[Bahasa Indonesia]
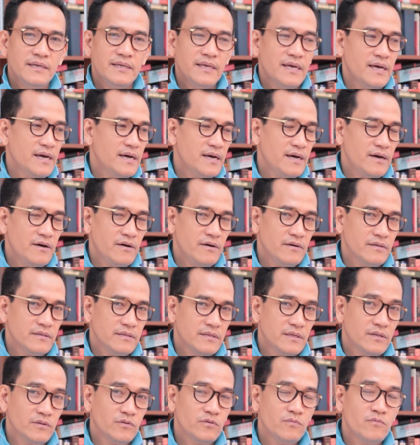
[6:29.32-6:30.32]
ya
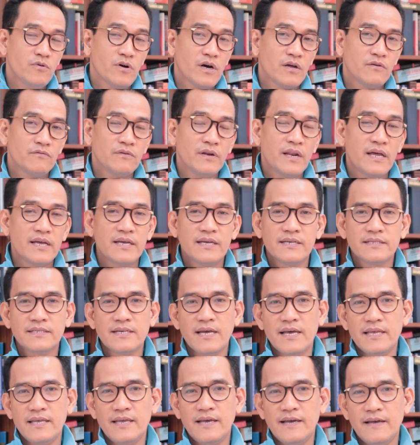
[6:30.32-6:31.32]
tentu bukan wilayah
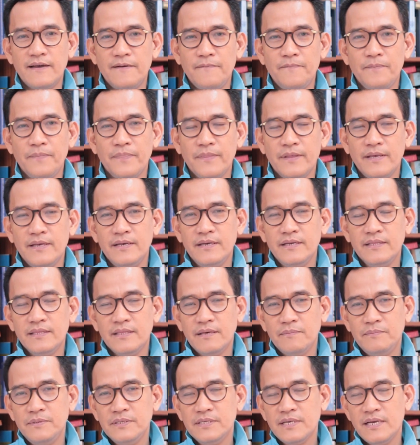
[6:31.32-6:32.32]
saya.
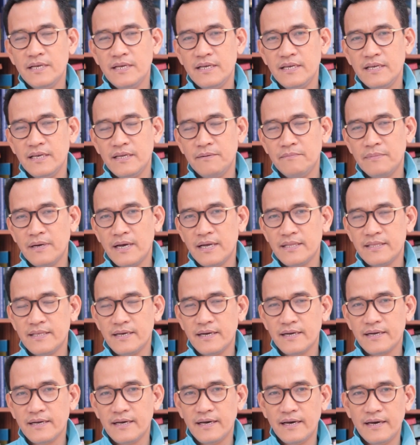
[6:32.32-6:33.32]
Tapi saya ingin
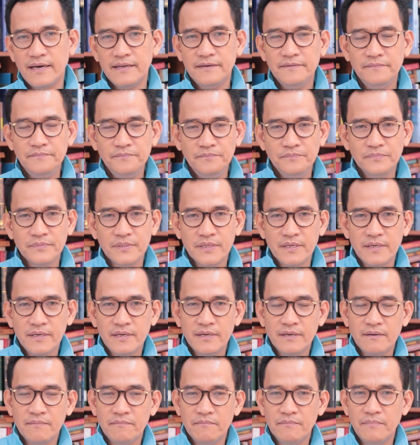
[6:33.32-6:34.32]
mengatakan
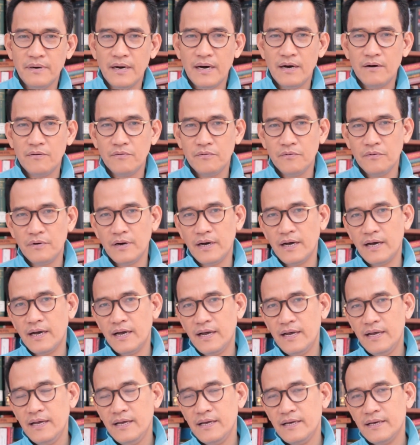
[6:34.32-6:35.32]

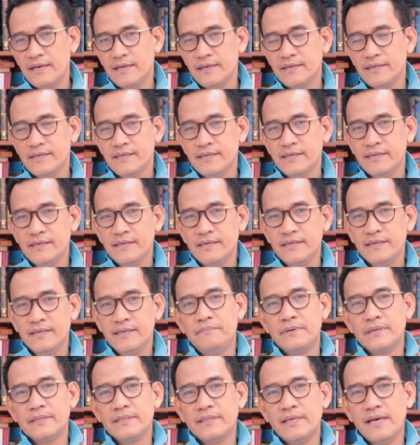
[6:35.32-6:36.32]
bahwa
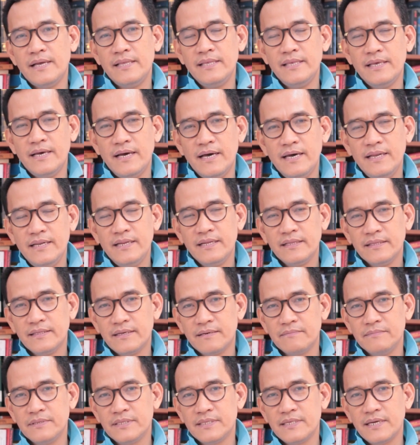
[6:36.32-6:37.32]
pertanyaan yang
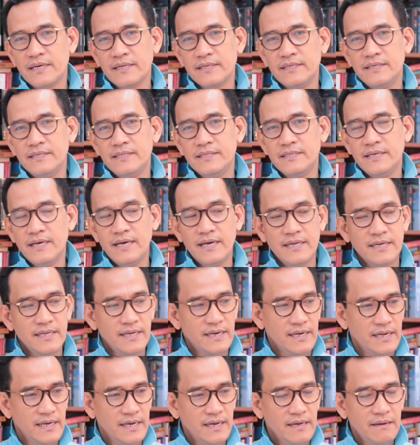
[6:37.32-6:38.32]
terbesar kita
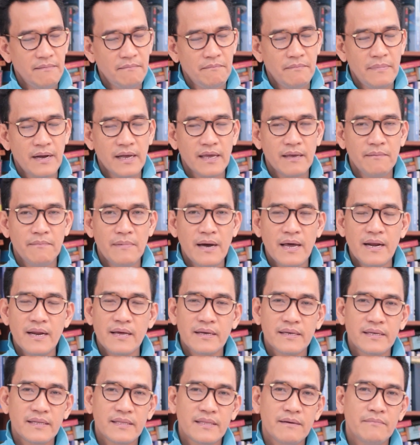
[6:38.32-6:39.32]
adalah
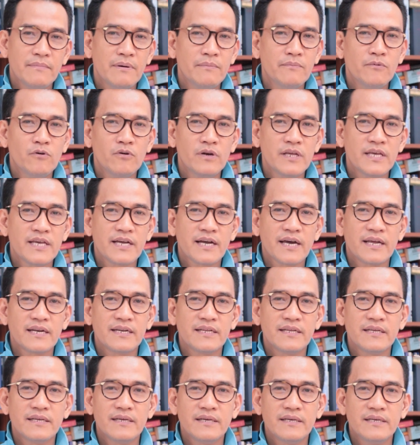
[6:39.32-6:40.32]
bagaimana kita
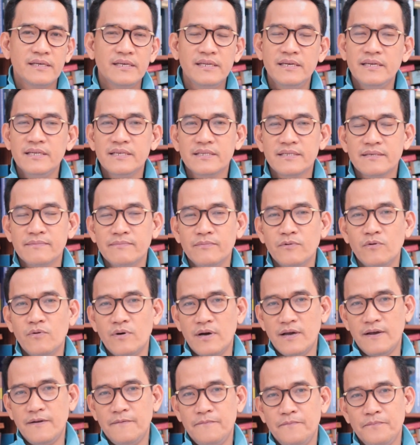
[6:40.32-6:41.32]
memulihkan ini
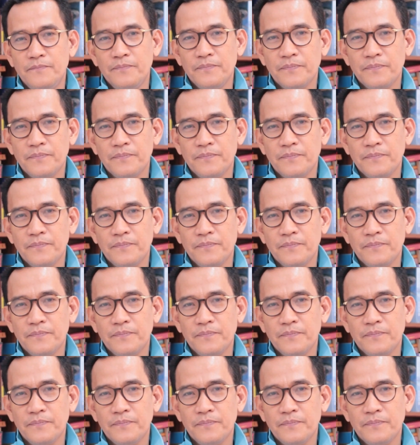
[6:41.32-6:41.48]
semua.